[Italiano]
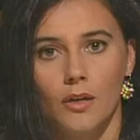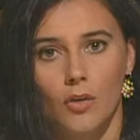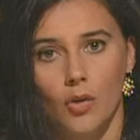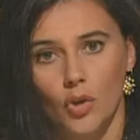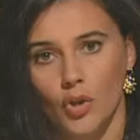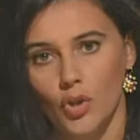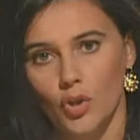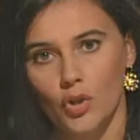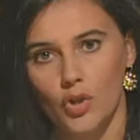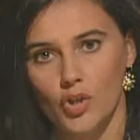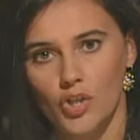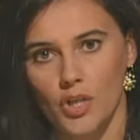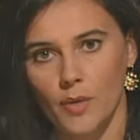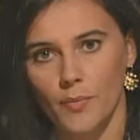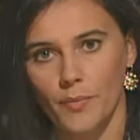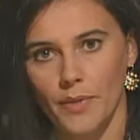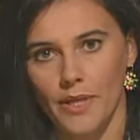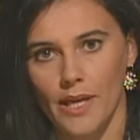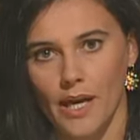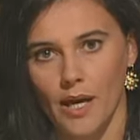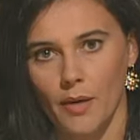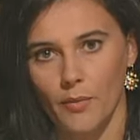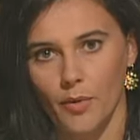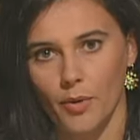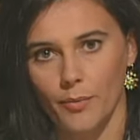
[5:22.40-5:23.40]
Noi non lo
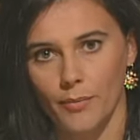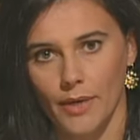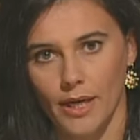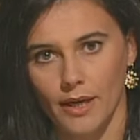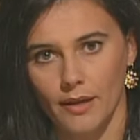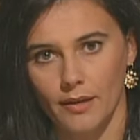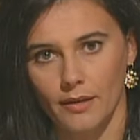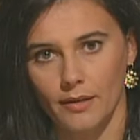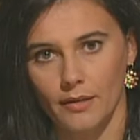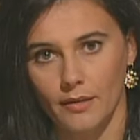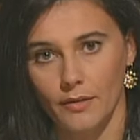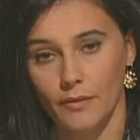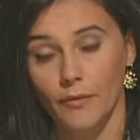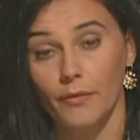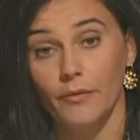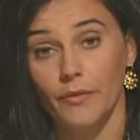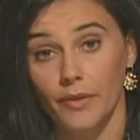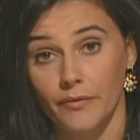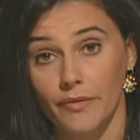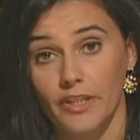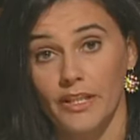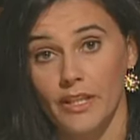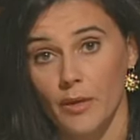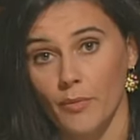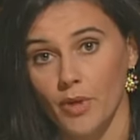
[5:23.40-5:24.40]
sappiamo, ma vi
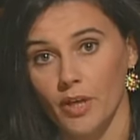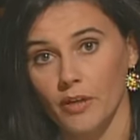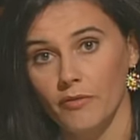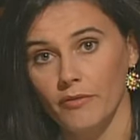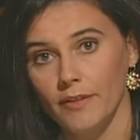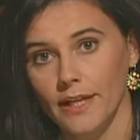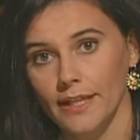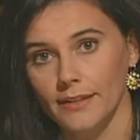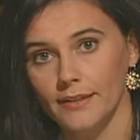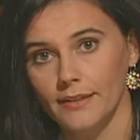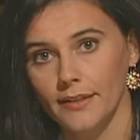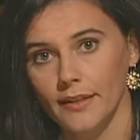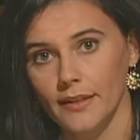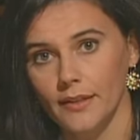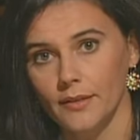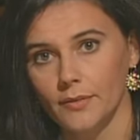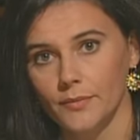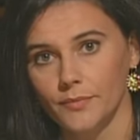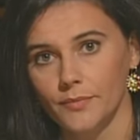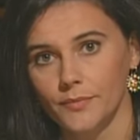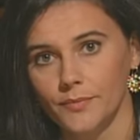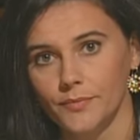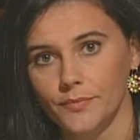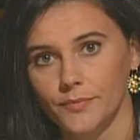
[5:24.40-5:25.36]
invitiamo a riflettere.